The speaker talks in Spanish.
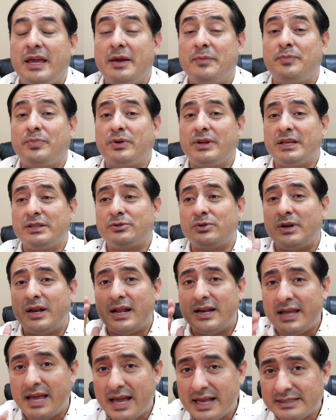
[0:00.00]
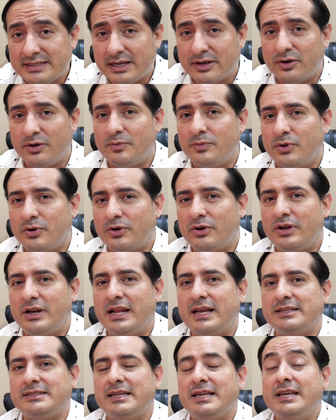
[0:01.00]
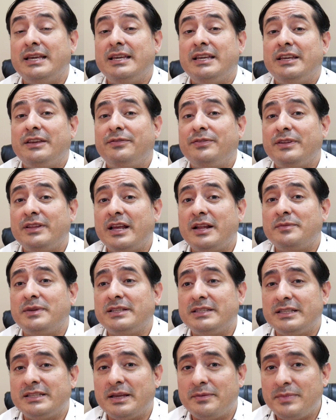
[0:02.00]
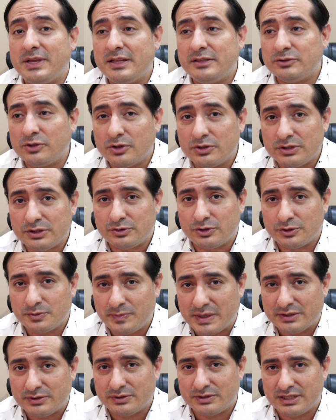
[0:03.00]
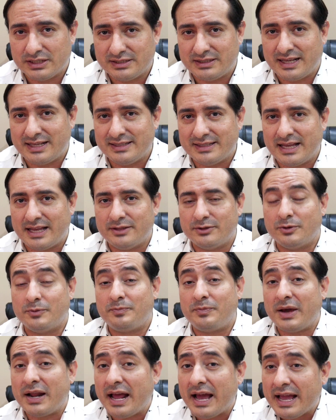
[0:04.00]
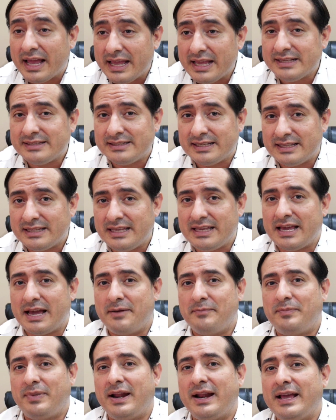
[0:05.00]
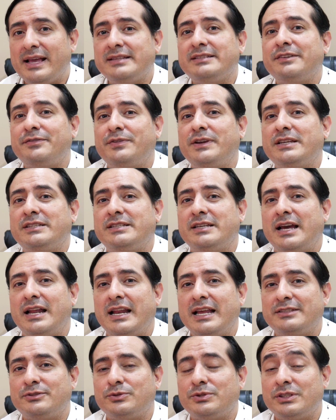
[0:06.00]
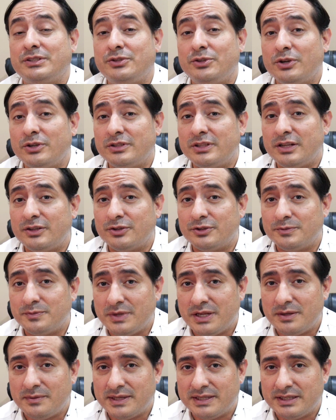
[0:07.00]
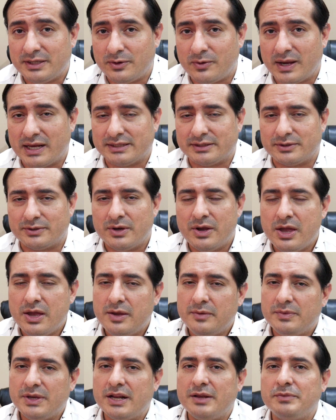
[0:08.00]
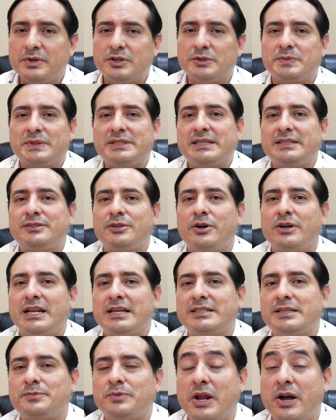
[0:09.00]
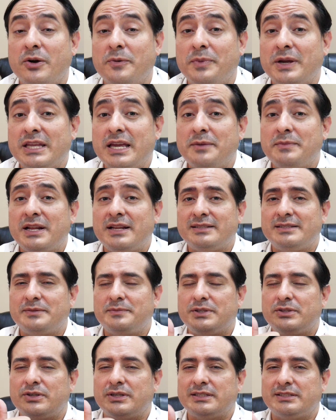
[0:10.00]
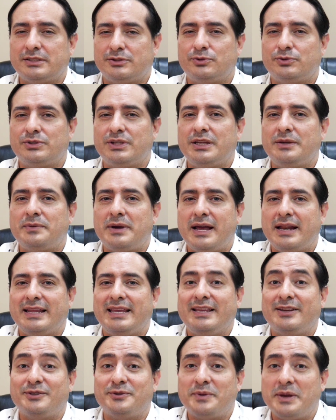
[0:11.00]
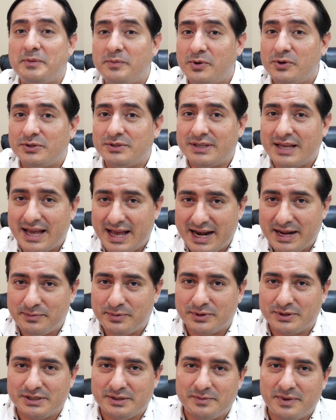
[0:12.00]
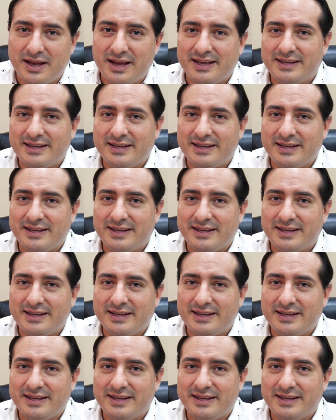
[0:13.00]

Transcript: por eso la alianza con Borolas y finalmente también todos estos pasos que están dando para este día, para esa fecha, la sucesión del 2024. Bien amigos, pues es todo, gracias por acompañarme, les invito a que se suscriban y nos vemos a la próxima.